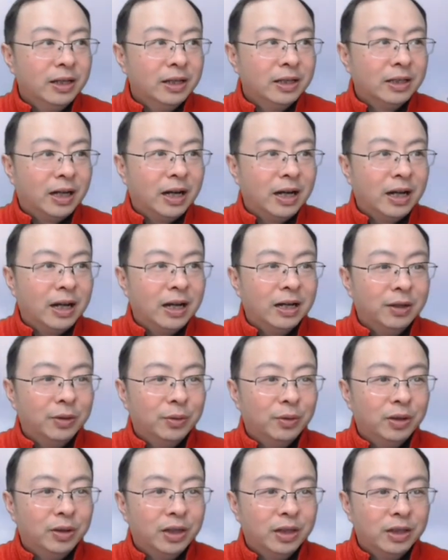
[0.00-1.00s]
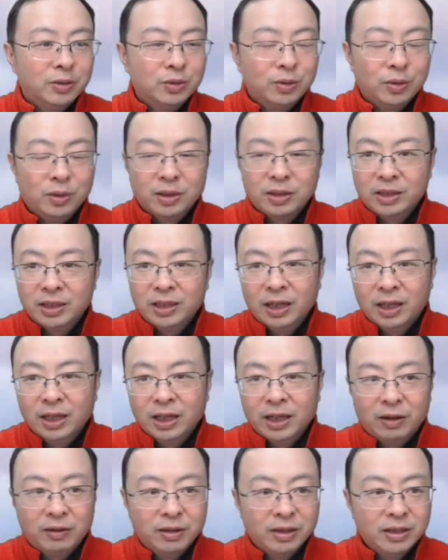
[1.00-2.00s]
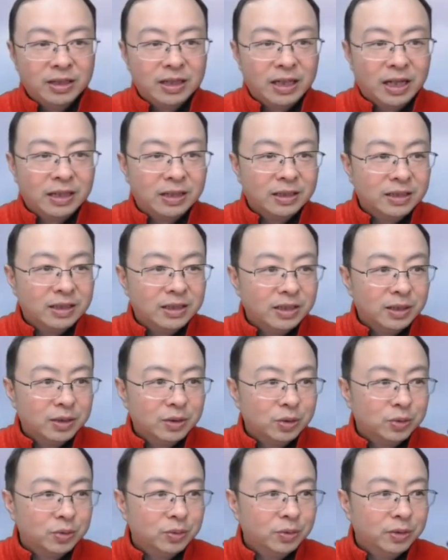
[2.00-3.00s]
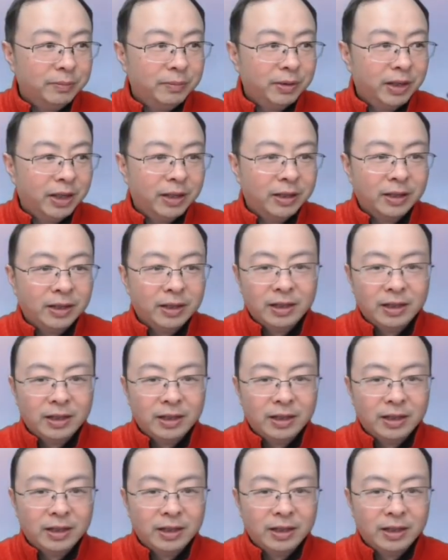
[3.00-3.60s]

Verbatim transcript: 当然，很多人说这个老人家的这些书里面。